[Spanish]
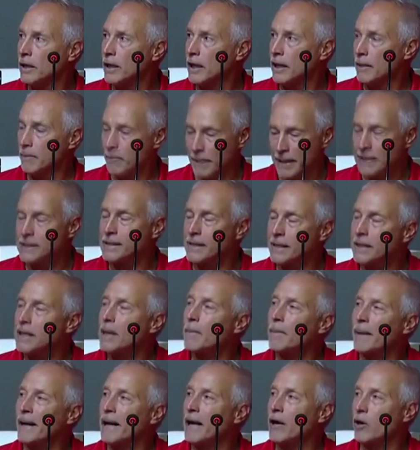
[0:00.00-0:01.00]
Maxi está
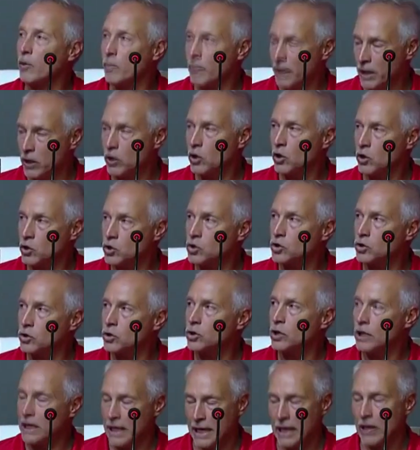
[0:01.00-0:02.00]
para los periodos
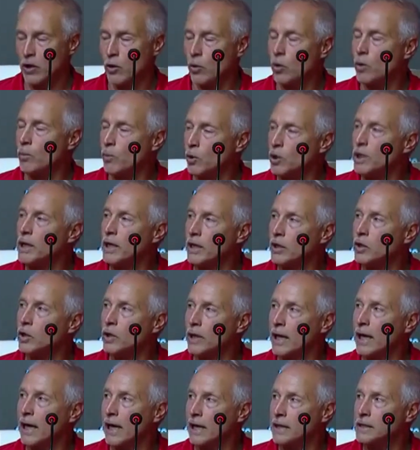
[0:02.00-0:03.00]
que lo voy poniendo en
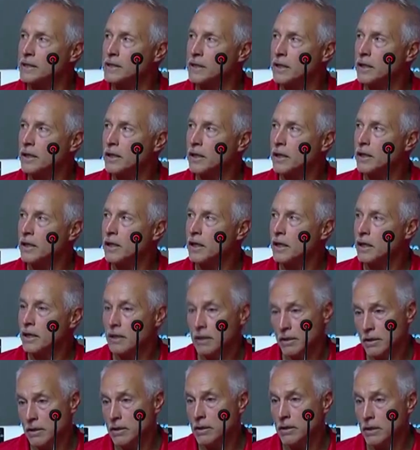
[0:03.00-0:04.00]
la cancha.
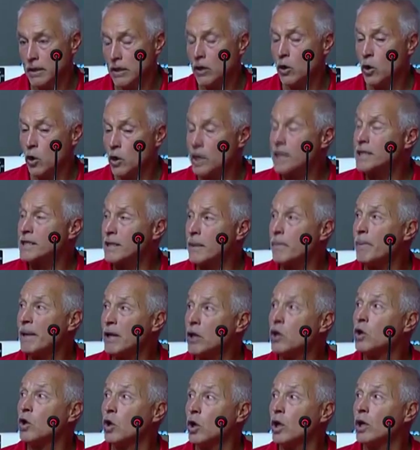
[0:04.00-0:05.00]
Con ese
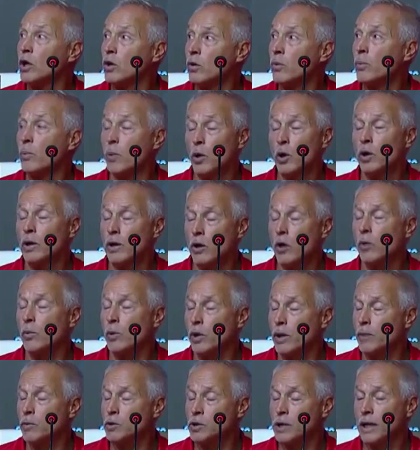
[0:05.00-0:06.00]
periodo que nos lo
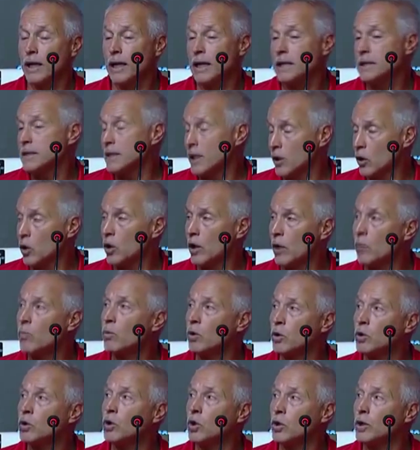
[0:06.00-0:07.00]
ponemos en cancha nos da un
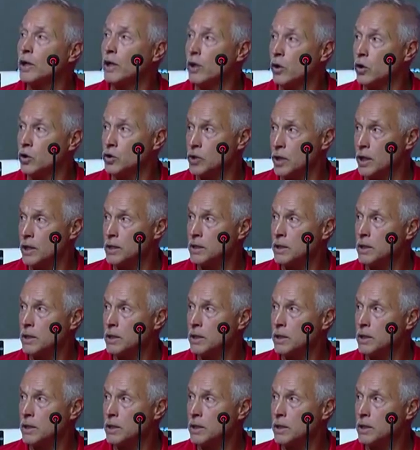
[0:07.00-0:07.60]
montón de cosas.